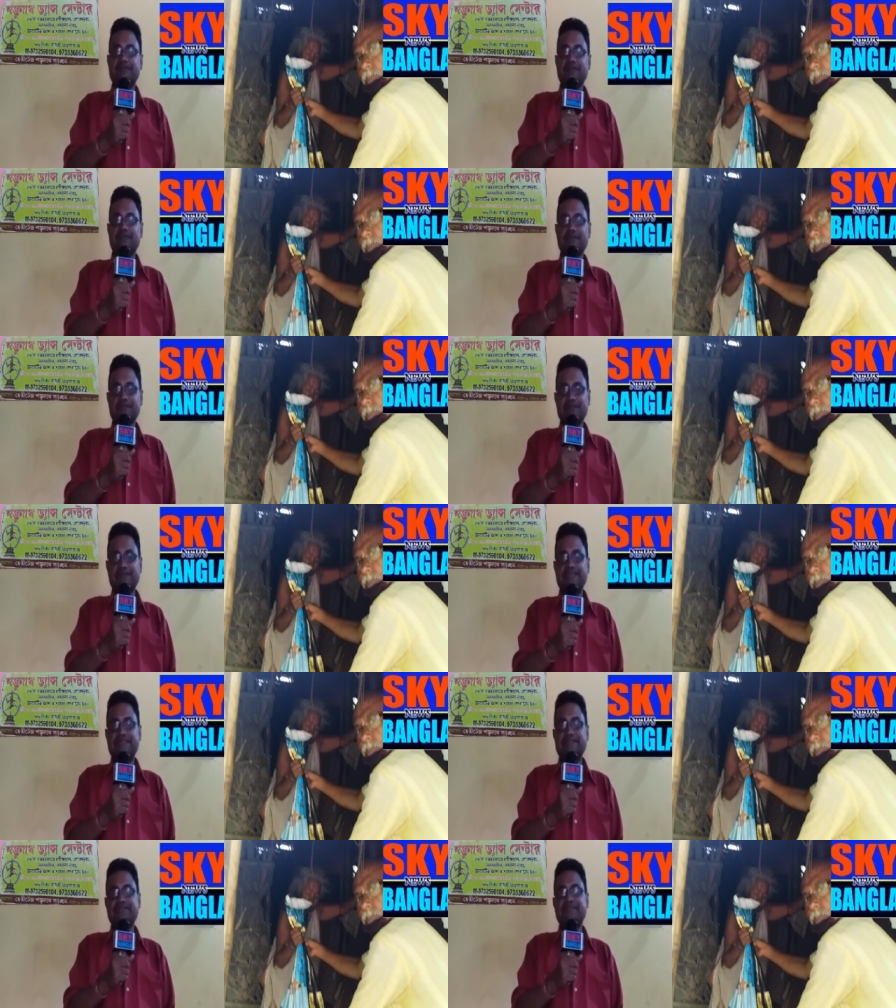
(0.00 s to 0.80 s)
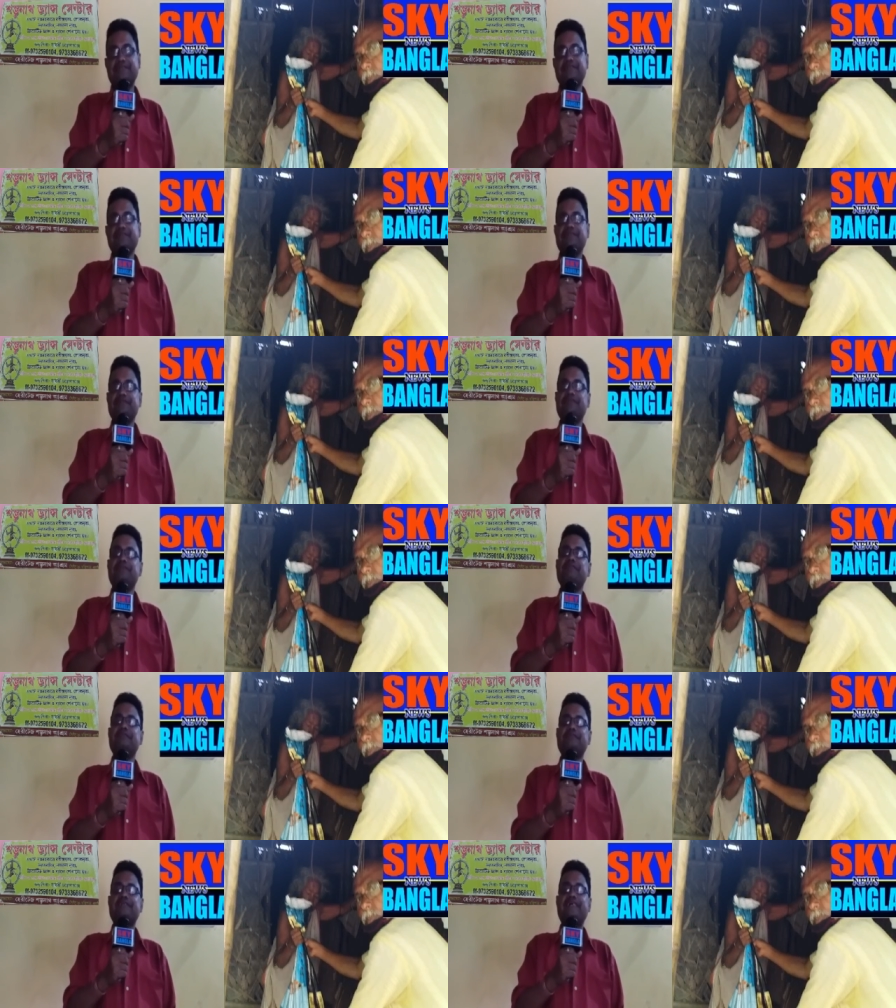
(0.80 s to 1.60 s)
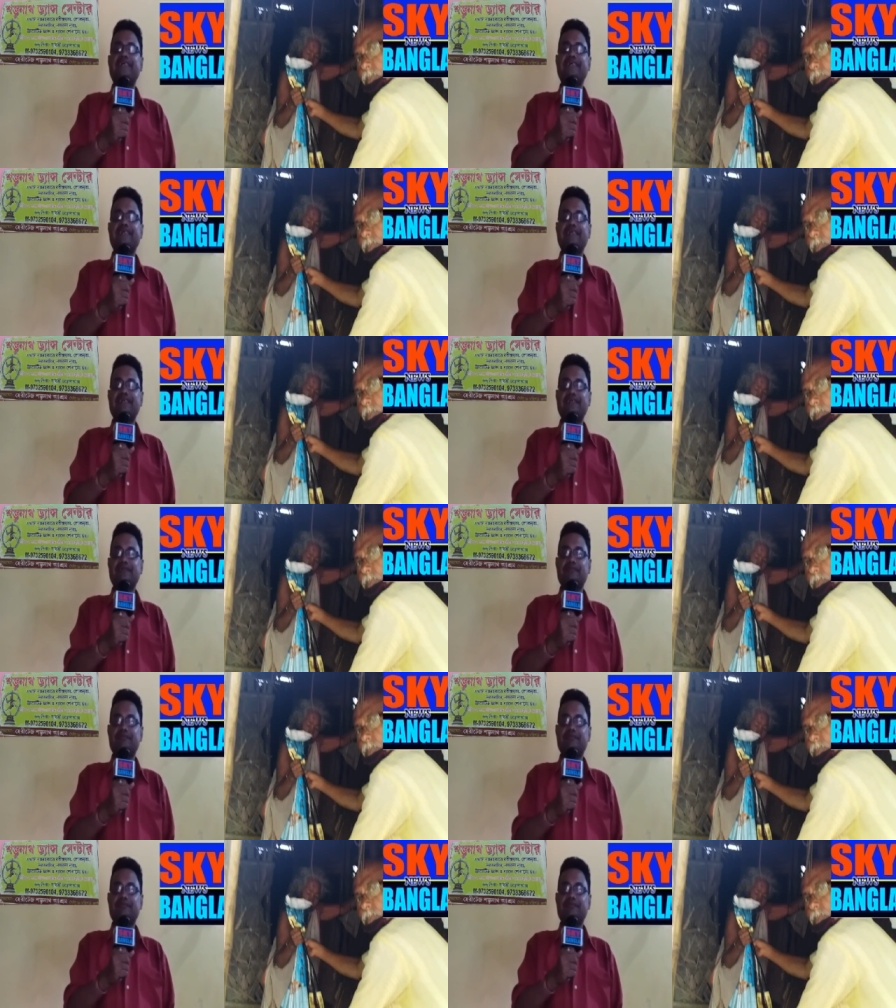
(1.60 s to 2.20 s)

ততক্ষণের জন্য নমস্কার